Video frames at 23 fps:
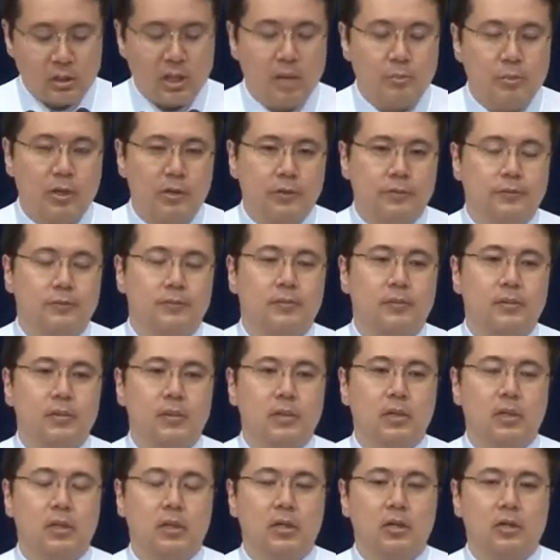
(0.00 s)
え強
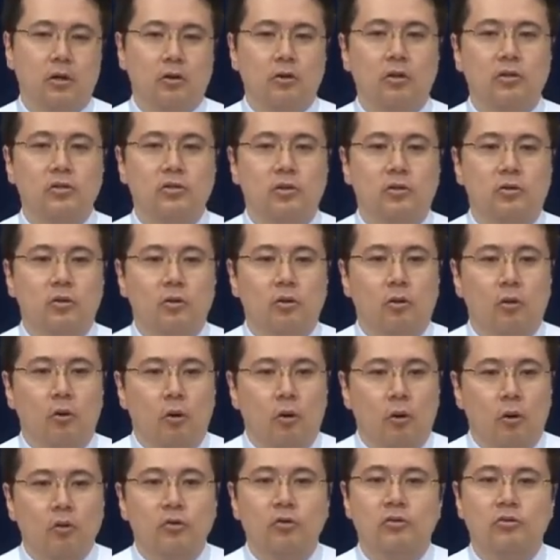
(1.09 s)
く、
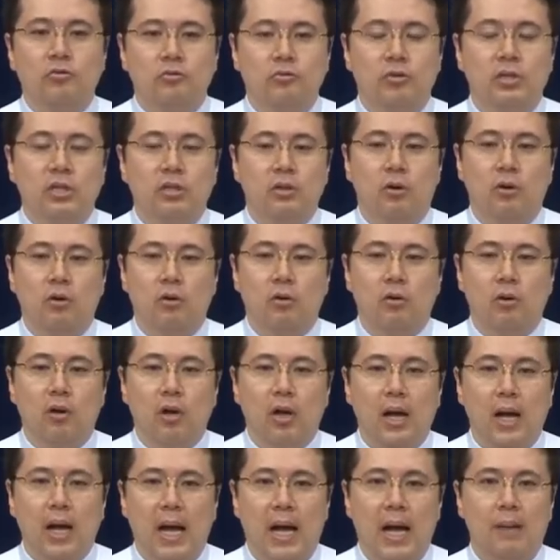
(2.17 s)
え
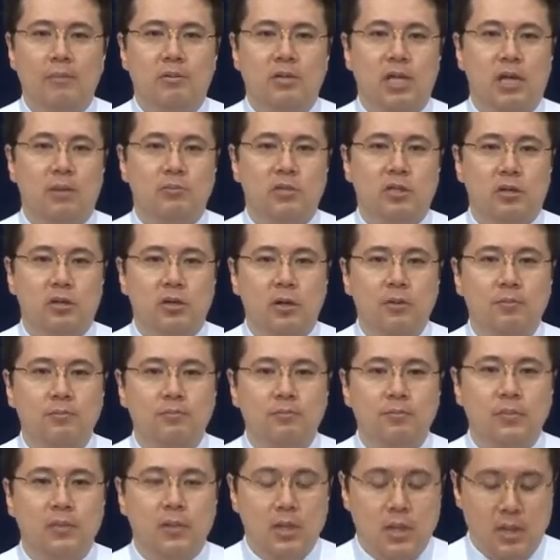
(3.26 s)
信仰が続いていくことが
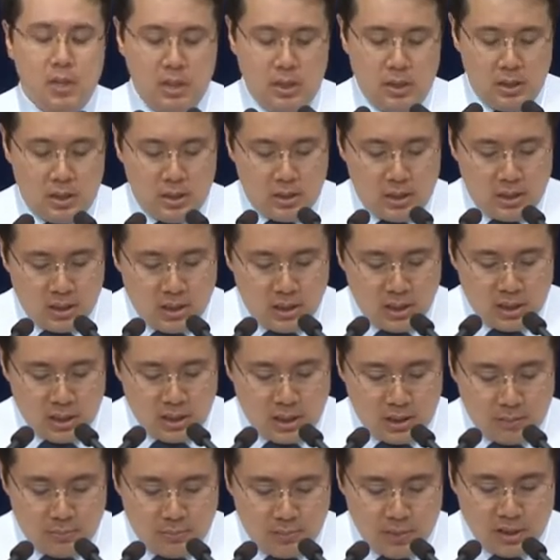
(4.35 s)
できるようにとい
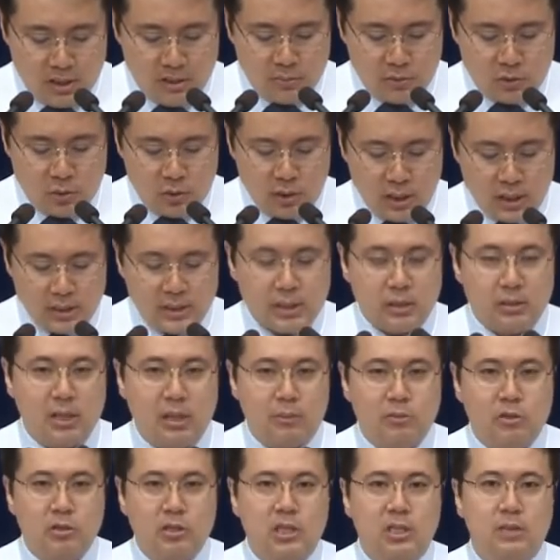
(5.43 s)
う
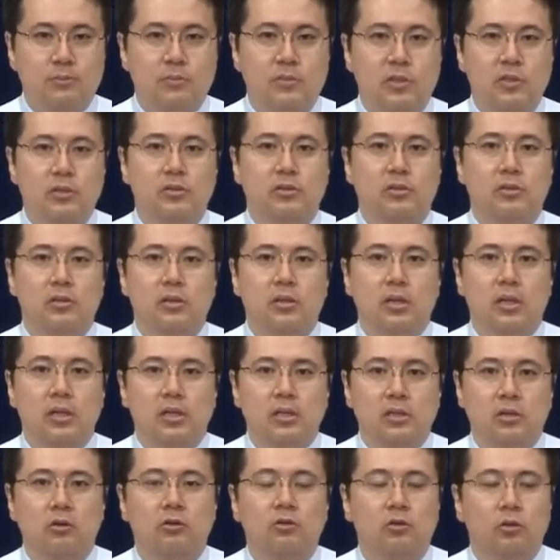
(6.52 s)
願いを持って
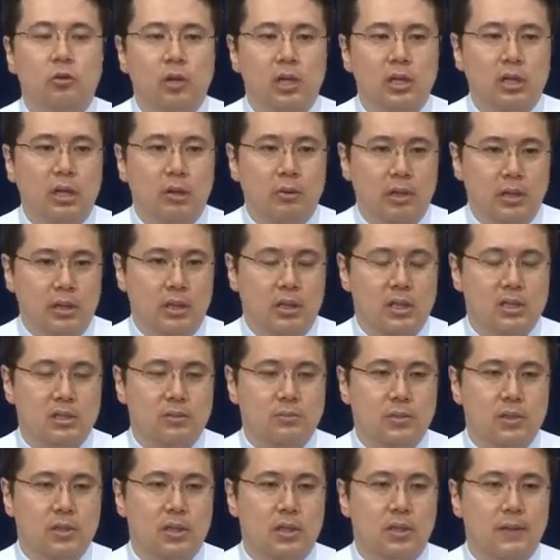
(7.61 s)
歩まなければいけません
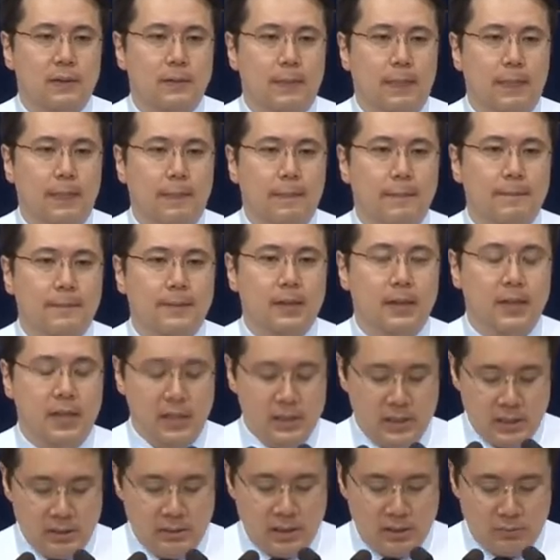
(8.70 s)

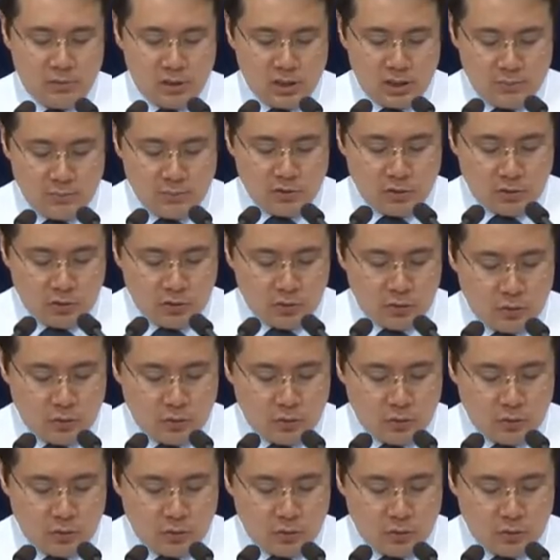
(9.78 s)
結論的に